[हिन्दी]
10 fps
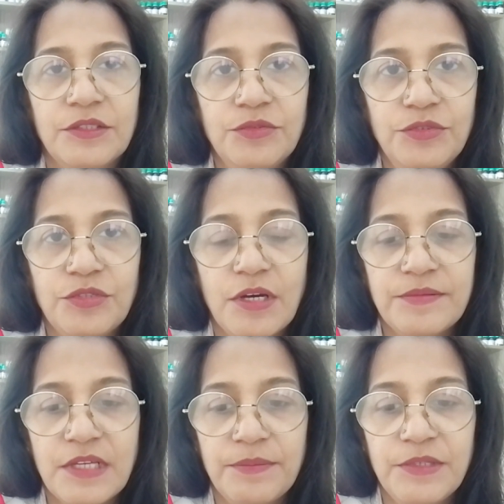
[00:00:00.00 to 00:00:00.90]
टू
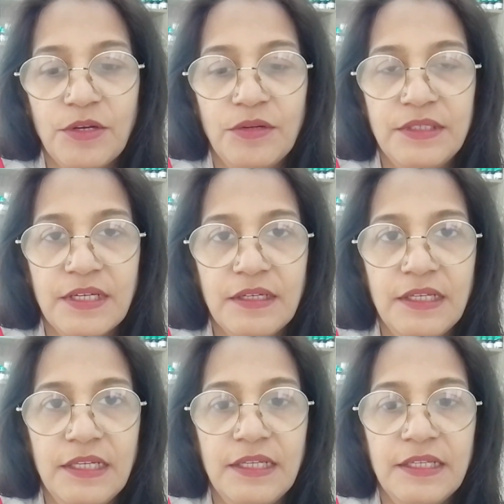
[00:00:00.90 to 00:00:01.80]
ड्रॉप्स आपने ऑन टंग
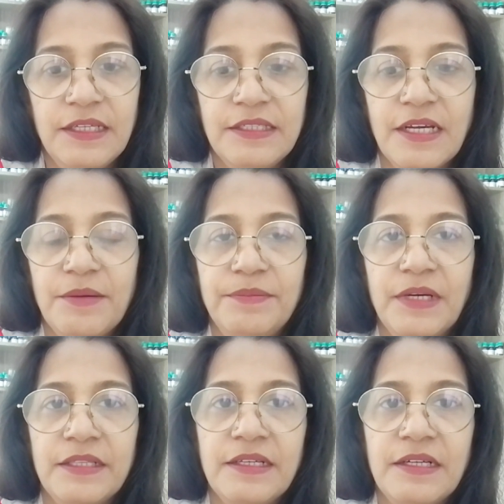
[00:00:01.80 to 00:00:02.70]
ले लेने या आप
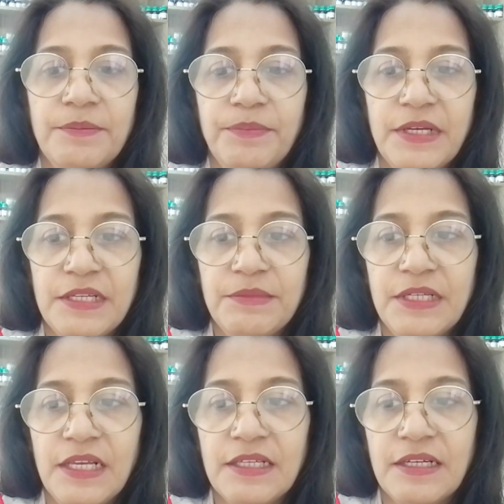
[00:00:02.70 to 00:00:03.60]
आधे कप पानी
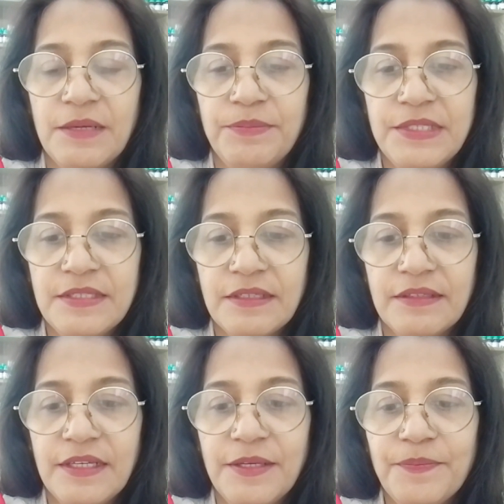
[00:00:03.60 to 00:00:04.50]
में डालकर आप पी
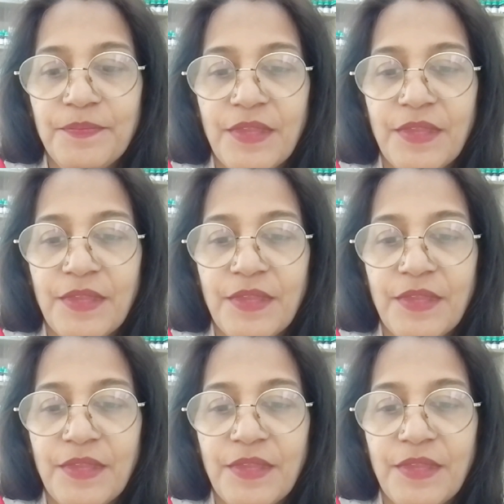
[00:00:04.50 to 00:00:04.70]
सकते हैं